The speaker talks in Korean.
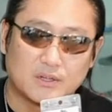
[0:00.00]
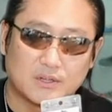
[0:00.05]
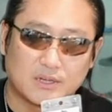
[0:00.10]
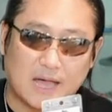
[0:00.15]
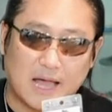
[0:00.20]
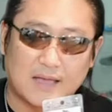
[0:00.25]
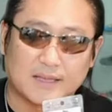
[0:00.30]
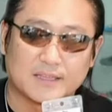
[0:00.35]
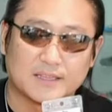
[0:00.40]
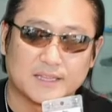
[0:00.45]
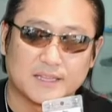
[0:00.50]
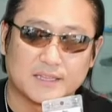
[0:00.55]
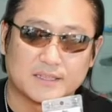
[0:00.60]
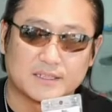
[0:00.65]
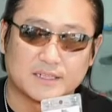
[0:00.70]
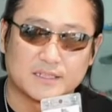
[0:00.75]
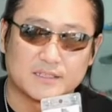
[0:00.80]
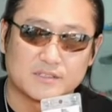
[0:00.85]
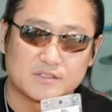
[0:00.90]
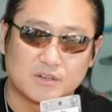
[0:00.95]

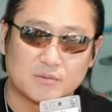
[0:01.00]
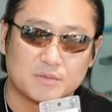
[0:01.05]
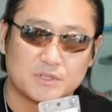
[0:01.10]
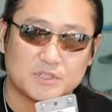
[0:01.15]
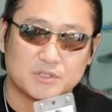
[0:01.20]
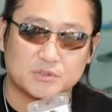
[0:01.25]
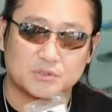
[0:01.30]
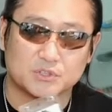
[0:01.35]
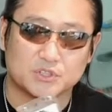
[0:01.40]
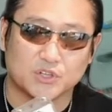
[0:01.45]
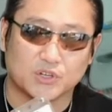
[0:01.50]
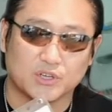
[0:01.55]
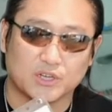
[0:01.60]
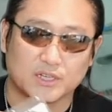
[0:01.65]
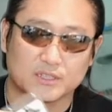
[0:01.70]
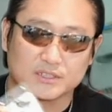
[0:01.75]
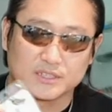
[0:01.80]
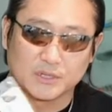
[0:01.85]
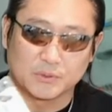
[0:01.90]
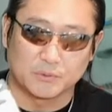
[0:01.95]
각인해드리는 서비스도
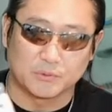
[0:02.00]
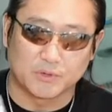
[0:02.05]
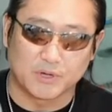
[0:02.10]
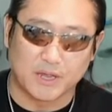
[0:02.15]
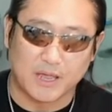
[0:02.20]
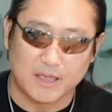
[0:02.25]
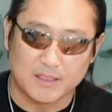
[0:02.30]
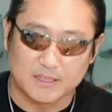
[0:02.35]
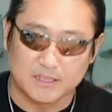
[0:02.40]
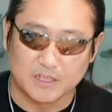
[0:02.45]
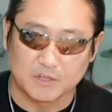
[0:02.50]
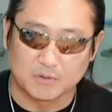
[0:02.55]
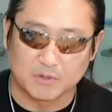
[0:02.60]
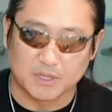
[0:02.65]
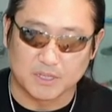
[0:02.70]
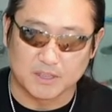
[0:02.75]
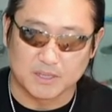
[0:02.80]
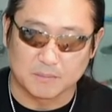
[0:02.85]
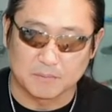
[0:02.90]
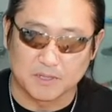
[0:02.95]
저희가 제공해드리고
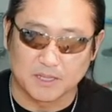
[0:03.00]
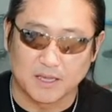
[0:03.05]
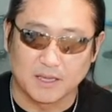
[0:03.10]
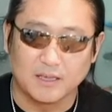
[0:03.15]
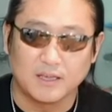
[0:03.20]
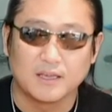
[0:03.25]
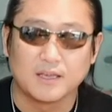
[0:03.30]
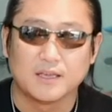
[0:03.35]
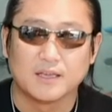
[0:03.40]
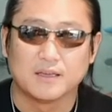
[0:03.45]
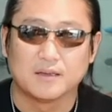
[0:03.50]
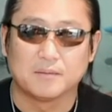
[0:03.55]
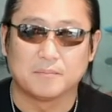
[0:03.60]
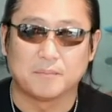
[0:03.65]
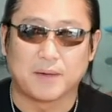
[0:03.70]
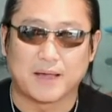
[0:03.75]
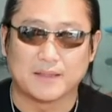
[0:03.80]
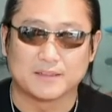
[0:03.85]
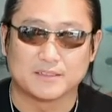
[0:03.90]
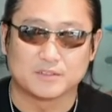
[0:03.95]
있기 때문에
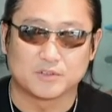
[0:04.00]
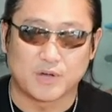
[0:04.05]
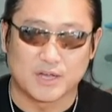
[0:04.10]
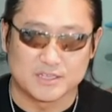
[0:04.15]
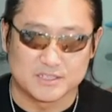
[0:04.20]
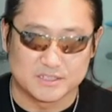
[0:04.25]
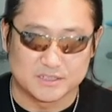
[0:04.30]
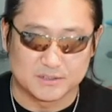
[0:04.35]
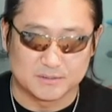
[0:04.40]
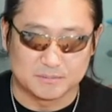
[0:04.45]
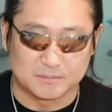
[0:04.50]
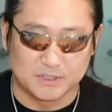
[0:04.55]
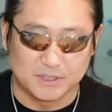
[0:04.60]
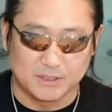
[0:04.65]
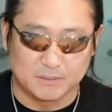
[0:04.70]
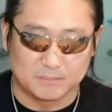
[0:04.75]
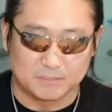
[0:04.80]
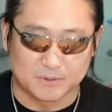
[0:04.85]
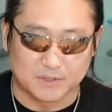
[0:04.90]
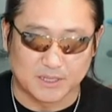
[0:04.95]
많은
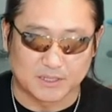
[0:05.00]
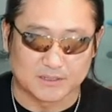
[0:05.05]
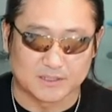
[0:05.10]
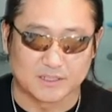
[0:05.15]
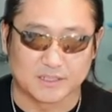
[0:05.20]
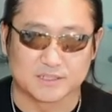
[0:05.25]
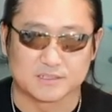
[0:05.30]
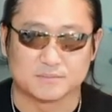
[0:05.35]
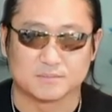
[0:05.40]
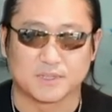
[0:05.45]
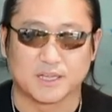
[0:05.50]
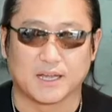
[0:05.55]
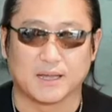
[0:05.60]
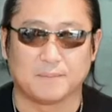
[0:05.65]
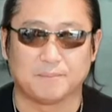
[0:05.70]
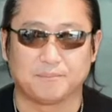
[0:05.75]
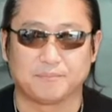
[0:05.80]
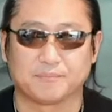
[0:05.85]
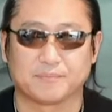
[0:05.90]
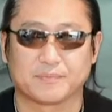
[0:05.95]
관심을 부탁드리겠습니다.
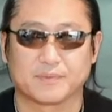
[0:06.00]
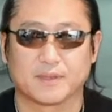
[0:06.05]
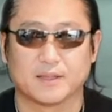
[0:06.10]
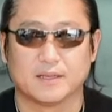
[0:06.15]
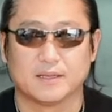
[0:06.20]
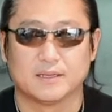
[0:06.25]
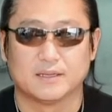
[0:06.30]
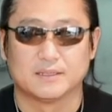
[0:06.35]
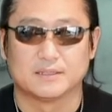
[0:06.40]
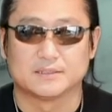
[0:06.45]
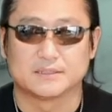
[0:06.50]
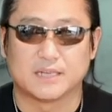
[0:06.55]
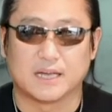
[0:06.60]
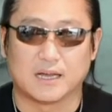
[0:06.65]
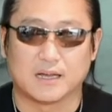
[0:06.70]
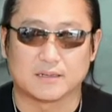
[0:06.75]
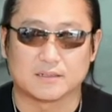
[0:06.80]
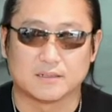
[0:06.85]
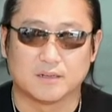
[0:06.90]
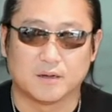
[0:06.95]

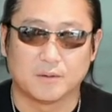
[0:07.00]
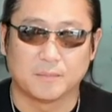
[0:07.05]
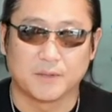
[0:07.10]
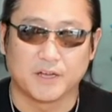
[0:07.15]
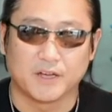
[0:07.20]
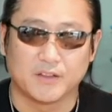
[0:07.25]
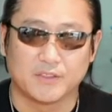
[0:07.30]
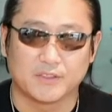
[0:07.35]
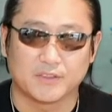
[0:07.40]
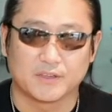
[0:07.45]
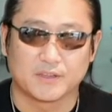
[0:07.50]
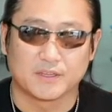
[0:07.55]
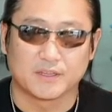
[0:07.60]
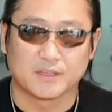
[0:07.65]
자, 그러면